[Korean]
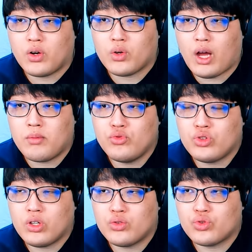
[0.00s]

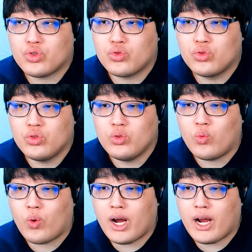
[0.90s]
야무지게 해주시고
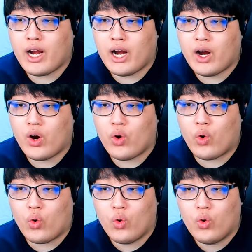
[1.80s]
와우
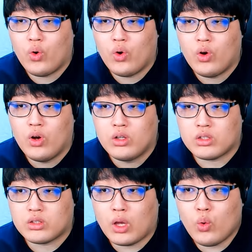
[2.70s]
자
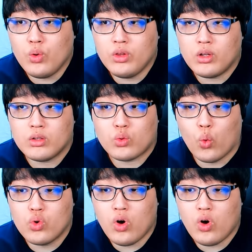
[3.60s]
새로운 도구